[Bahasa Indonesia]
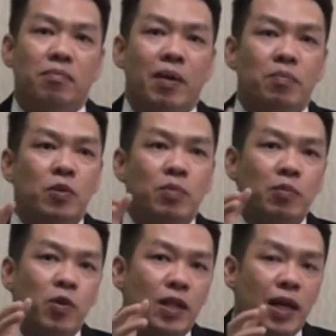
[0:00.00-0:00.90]
mampu
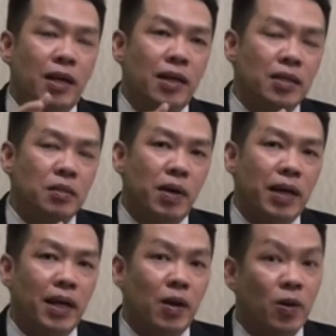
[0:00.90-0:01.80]
membuat Anda sebagai